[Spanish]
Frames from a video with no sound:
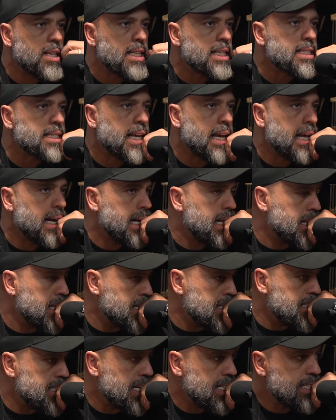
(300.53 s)
en disquera
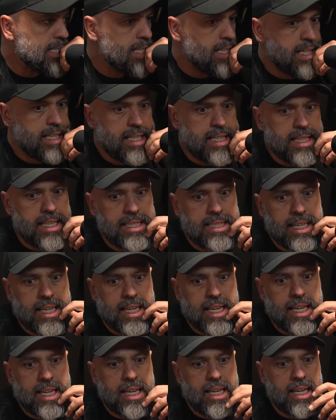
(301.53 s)
desde hace, desde
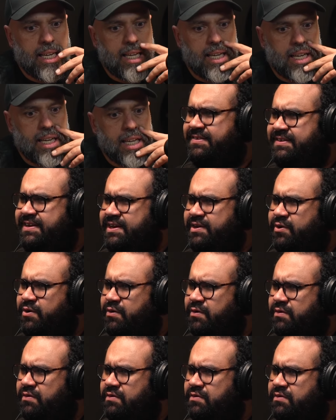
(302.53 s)
que... ¿Desde el
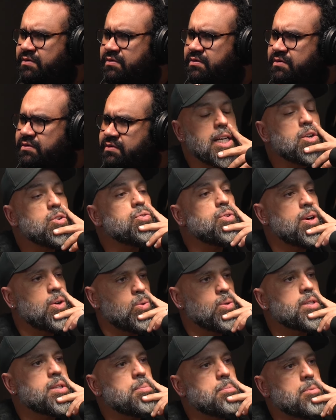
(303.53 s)
Sino? Desde el Sino fue
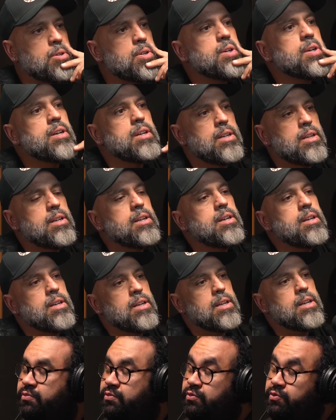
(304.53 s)
el último.
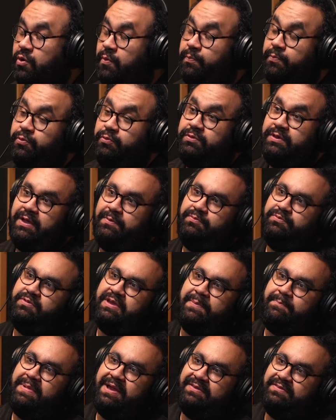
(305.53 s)
Pues no, puta, pues
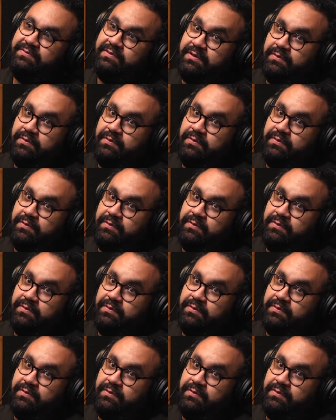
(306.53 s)
ya más.